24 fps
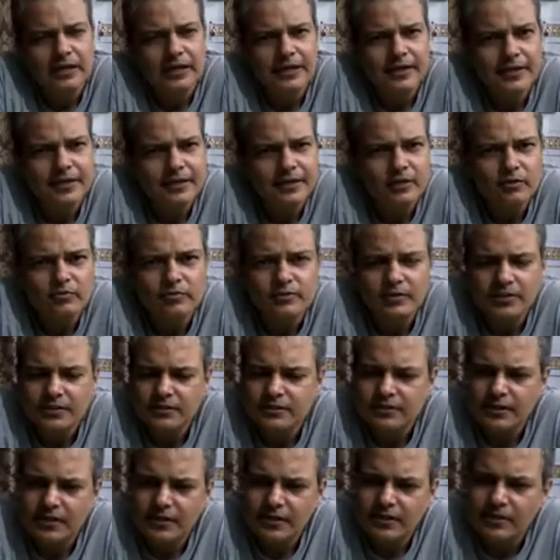एक ये
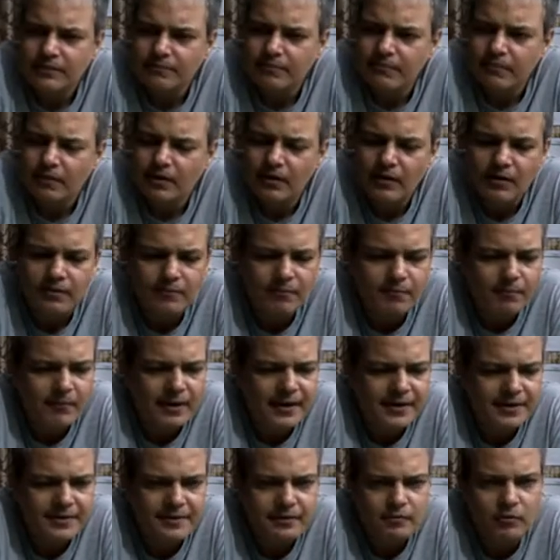उद्देश्य है कि
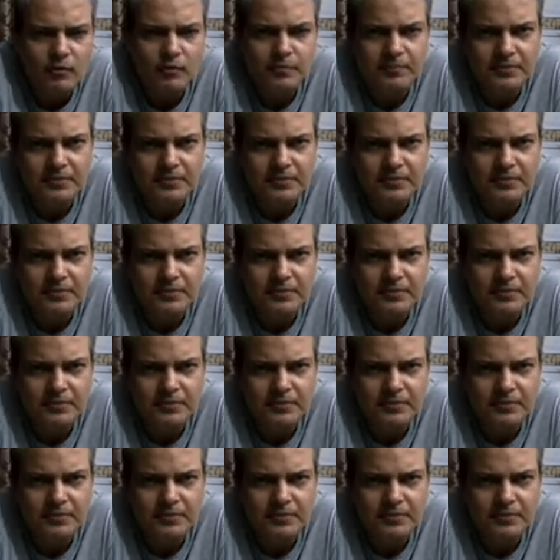माइंड को